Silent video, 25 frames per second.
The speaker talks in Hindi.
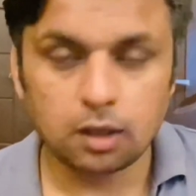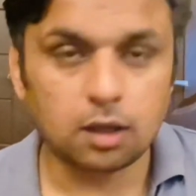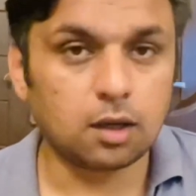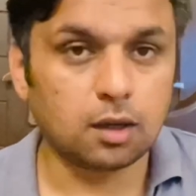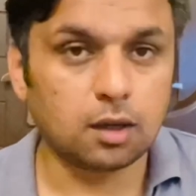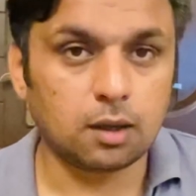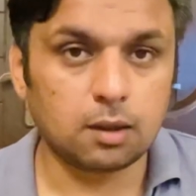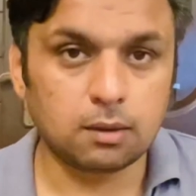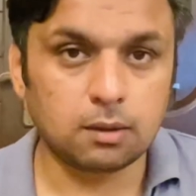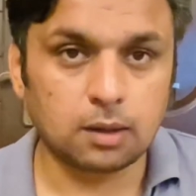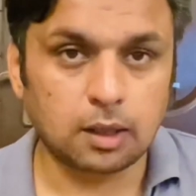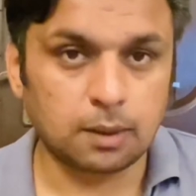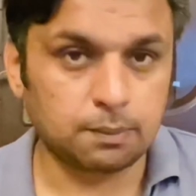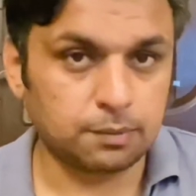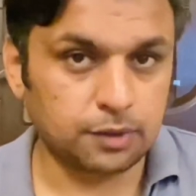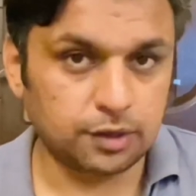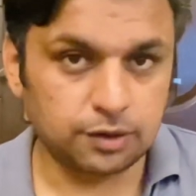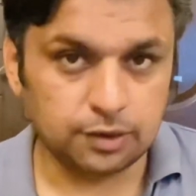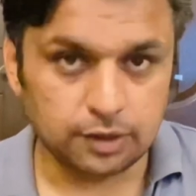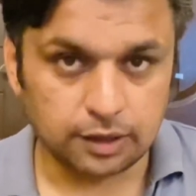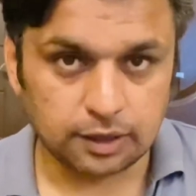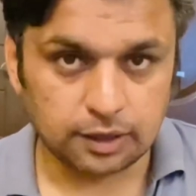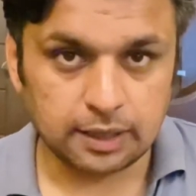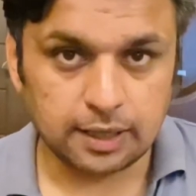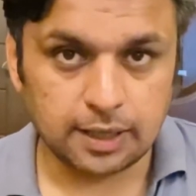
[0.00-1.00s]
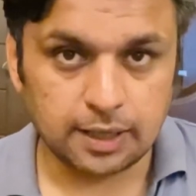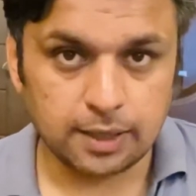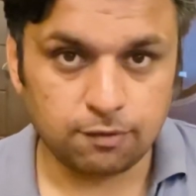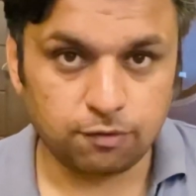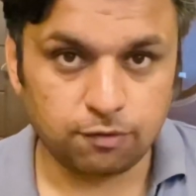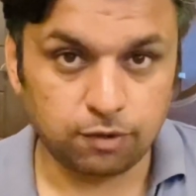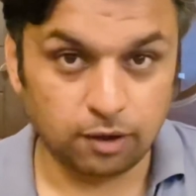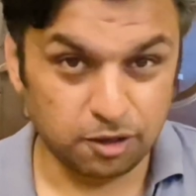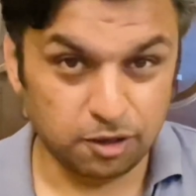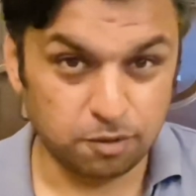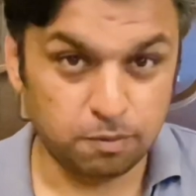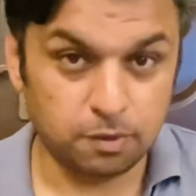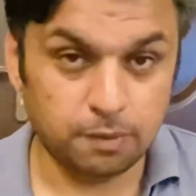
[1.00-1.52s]
आ, हमने देखा है
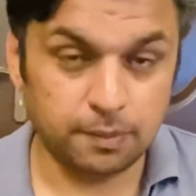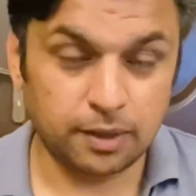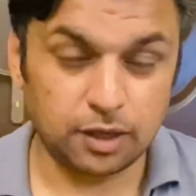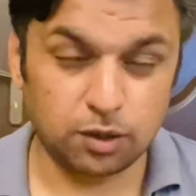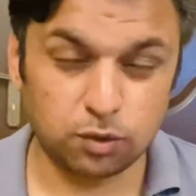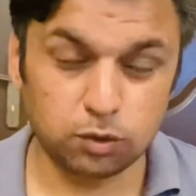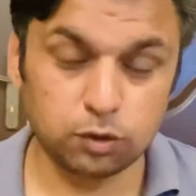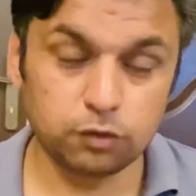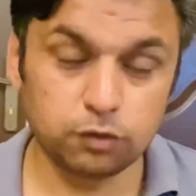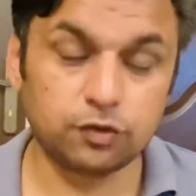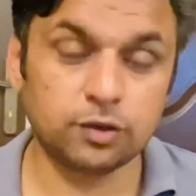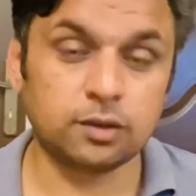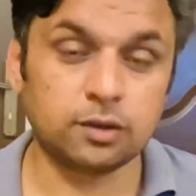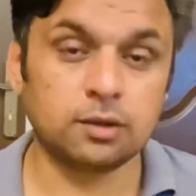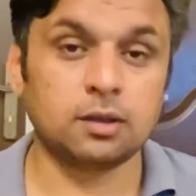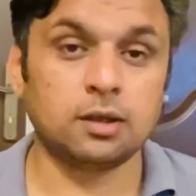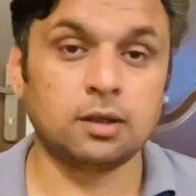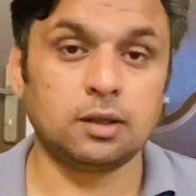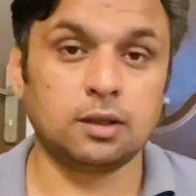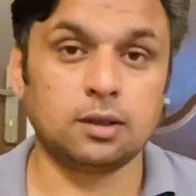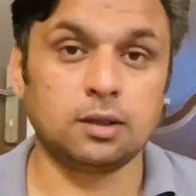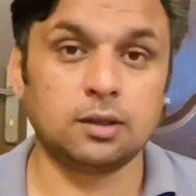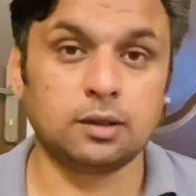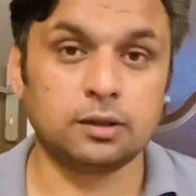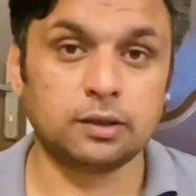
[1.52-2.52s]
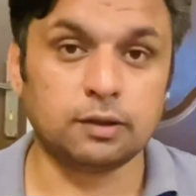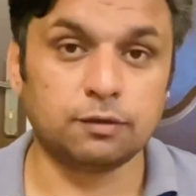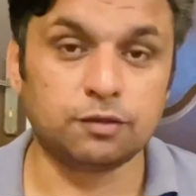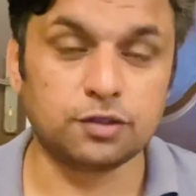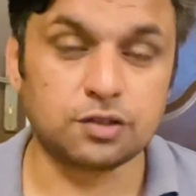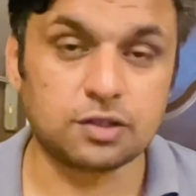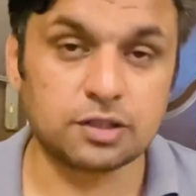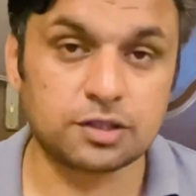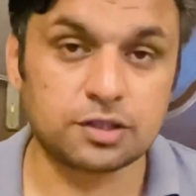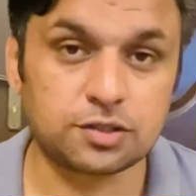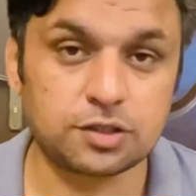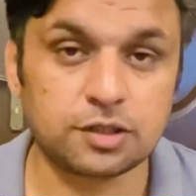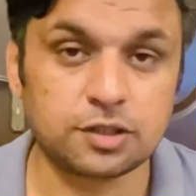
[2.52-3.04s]
फ्लड में मैंने खुद आ, ये
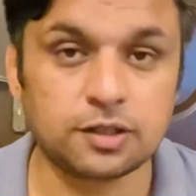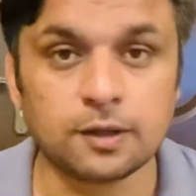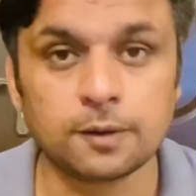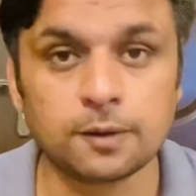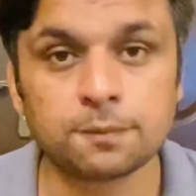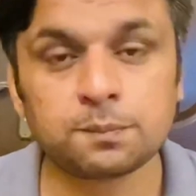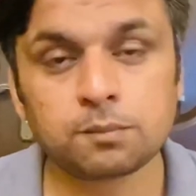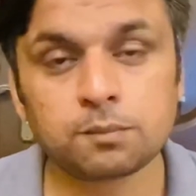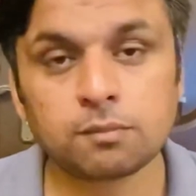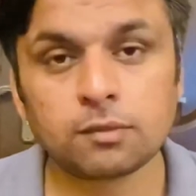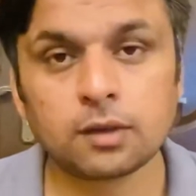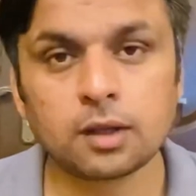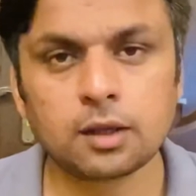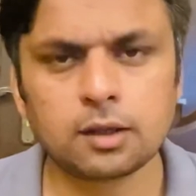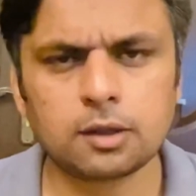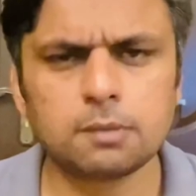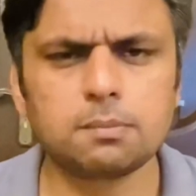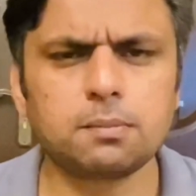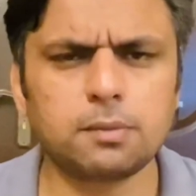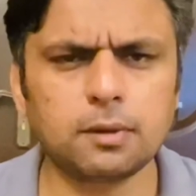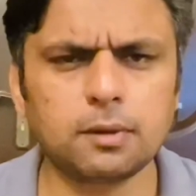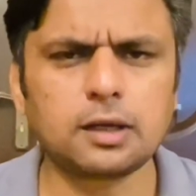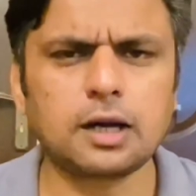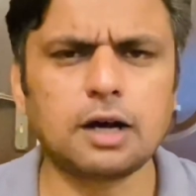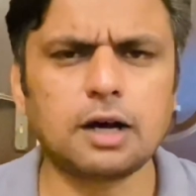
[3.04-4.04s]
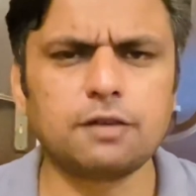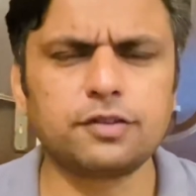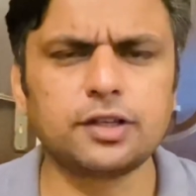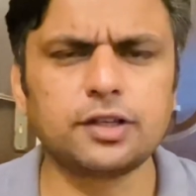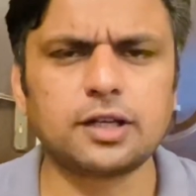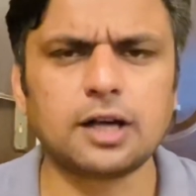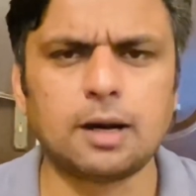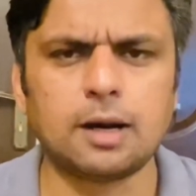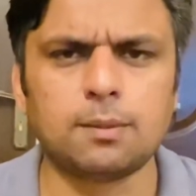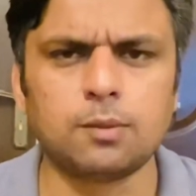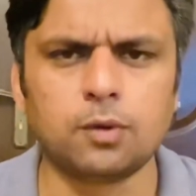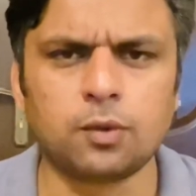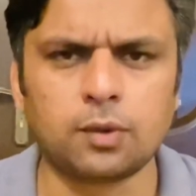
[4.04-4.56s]
विटनेस किया कि काफ़ी
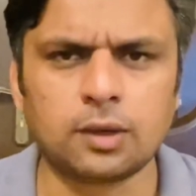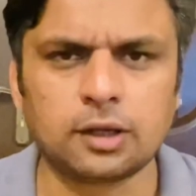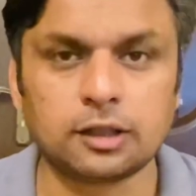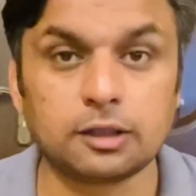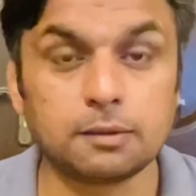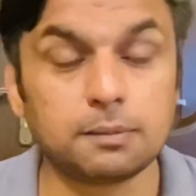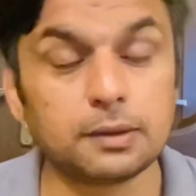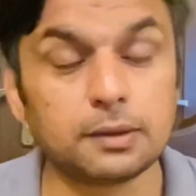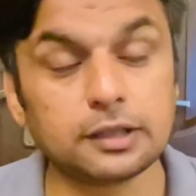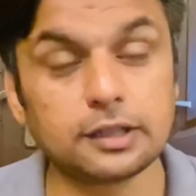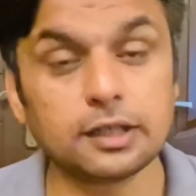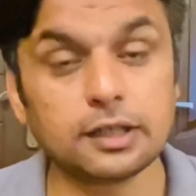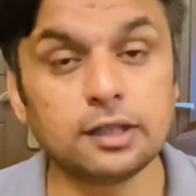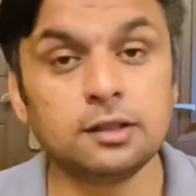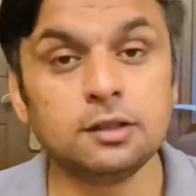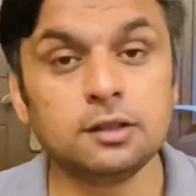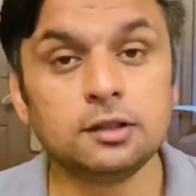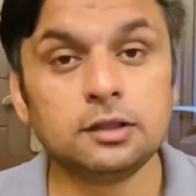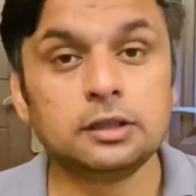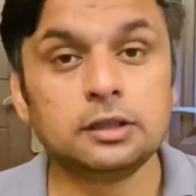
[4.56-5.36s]
काम हो रहा था बल्कि